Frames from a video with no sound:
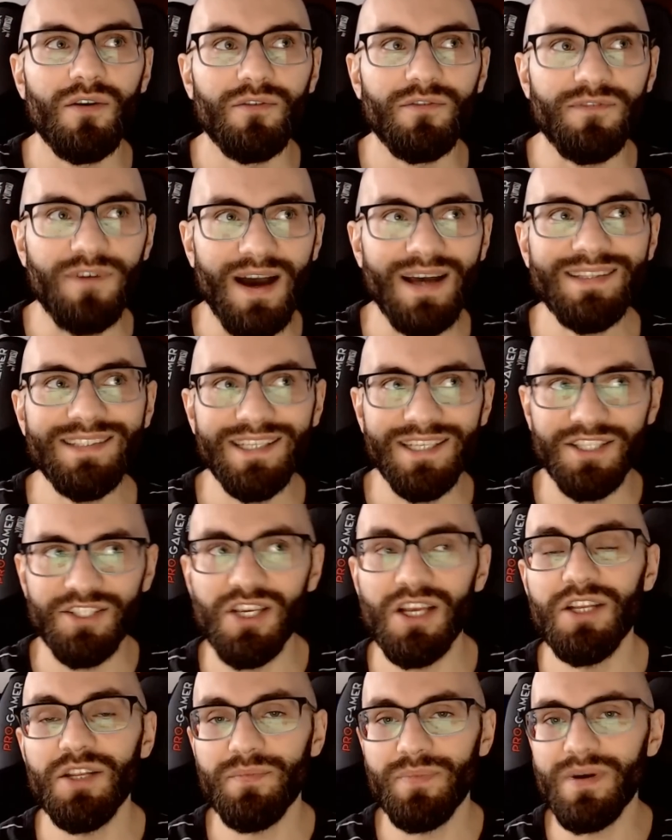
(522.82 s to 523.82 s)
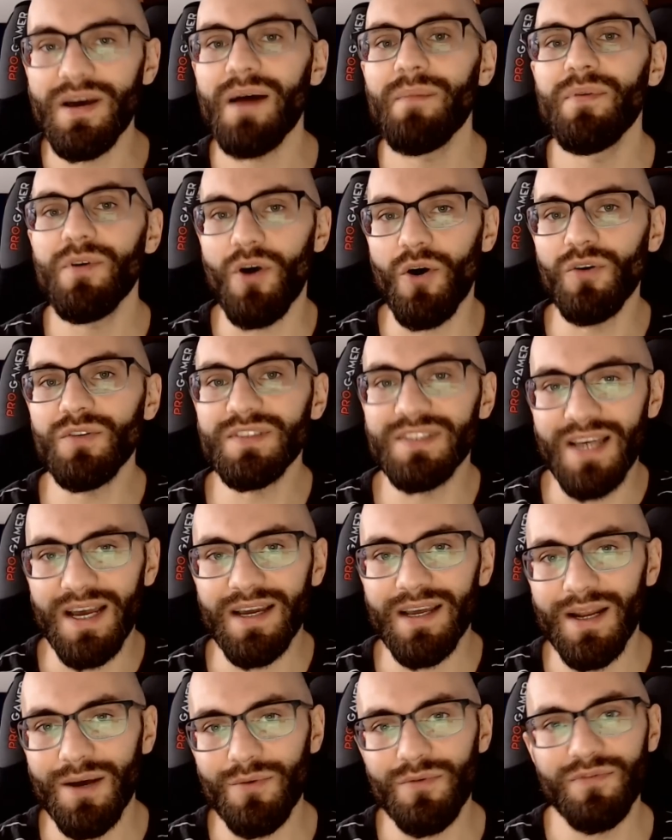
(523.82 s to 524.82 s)
fani chcieliby, aby on
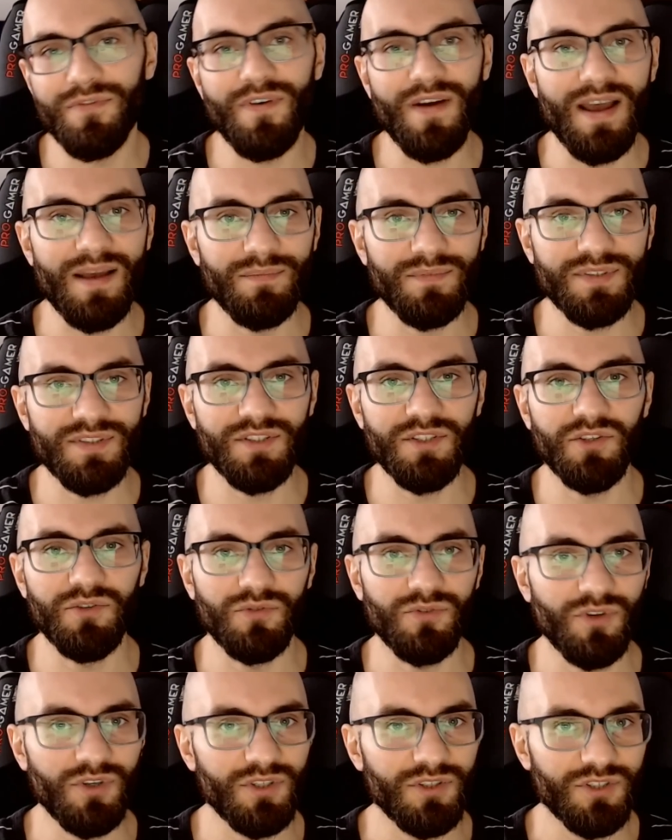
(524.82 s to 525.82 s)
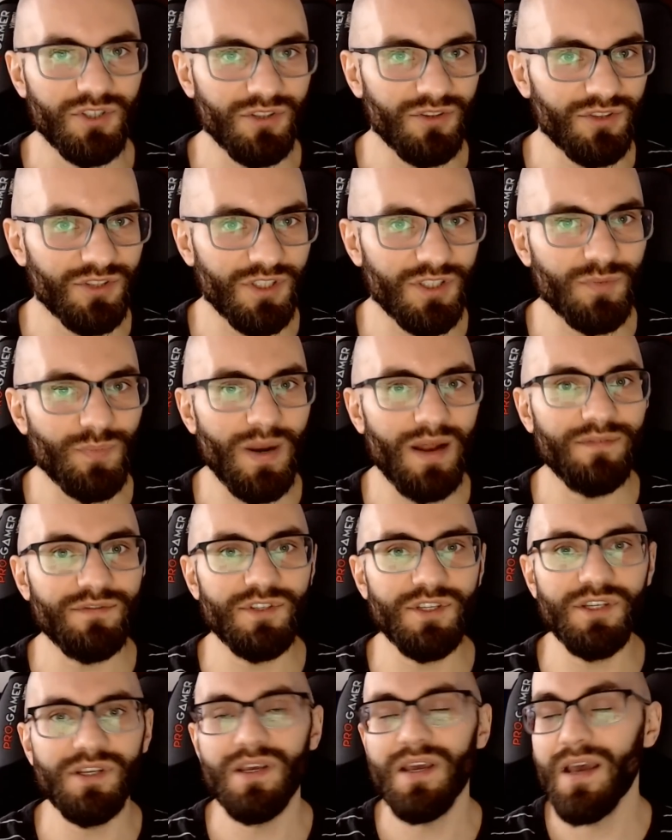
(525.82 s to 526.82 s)
zagrał w MCU. No i czy to się
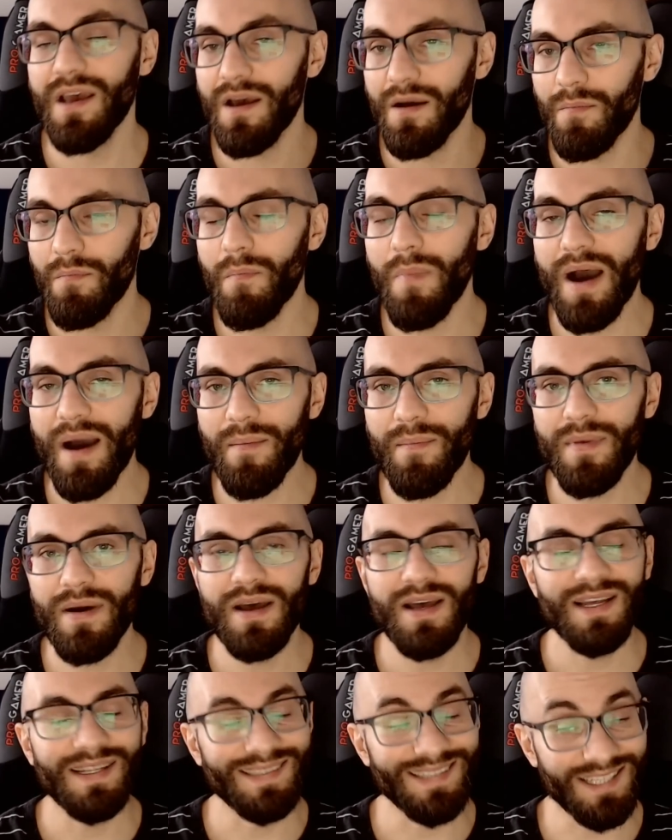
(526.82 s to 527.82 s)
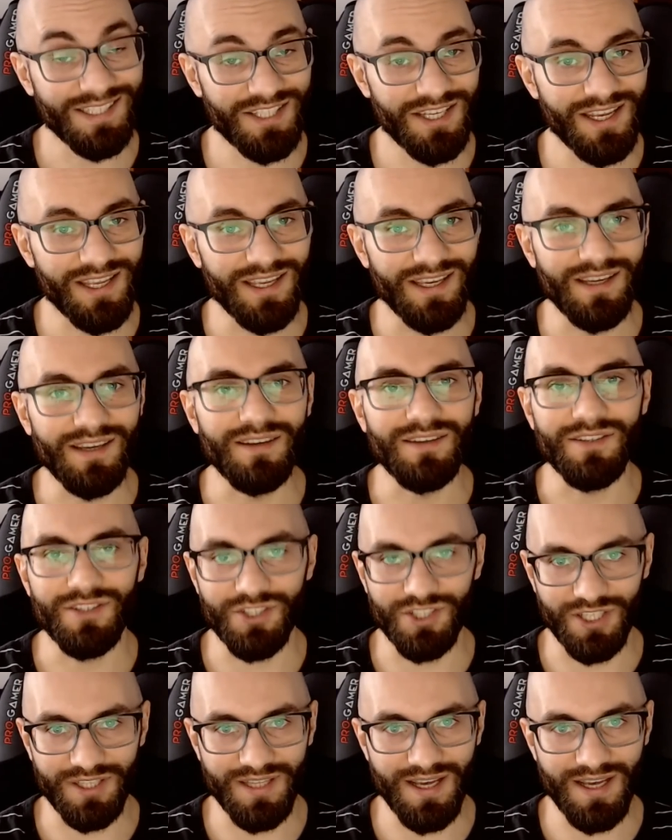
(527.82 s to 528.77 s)
sprawdzi? Mam nadzieję, że